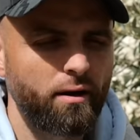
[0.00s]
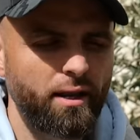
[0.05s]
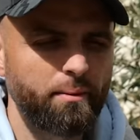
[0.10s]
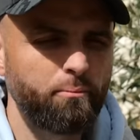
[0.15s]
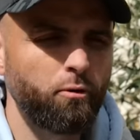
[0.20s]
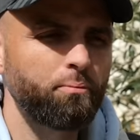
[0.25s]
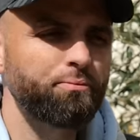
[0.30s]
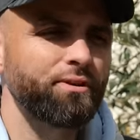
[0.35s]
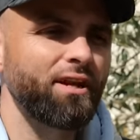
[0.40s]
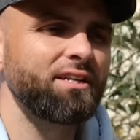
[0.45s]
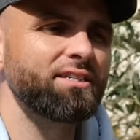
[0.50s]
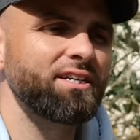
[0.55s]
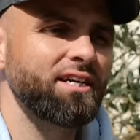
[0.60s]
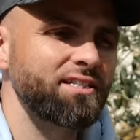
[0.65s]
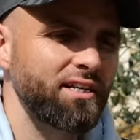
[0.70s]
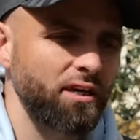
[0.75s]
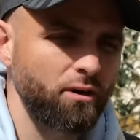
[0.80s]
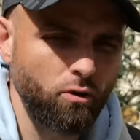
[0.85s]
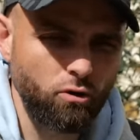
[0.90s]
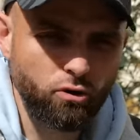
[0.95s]
les bobtails d'il y a
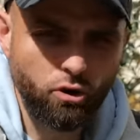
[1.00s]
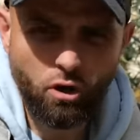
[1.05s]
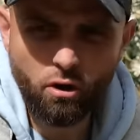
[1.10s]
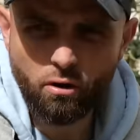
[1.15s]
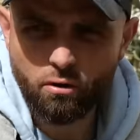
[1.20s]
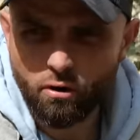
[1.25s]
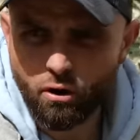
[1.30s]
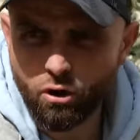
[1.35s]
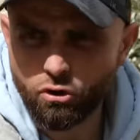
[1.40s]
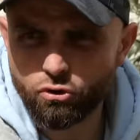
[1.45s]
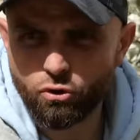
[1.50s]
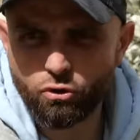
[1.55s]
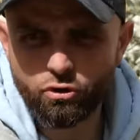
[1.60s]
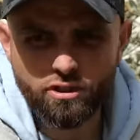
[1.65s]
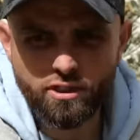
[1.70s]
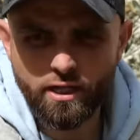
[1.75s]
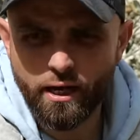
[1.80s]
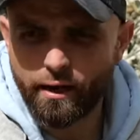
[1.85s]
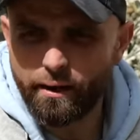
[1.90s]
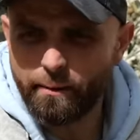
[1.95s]
50 ans,
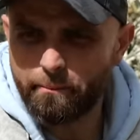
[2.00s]
entretien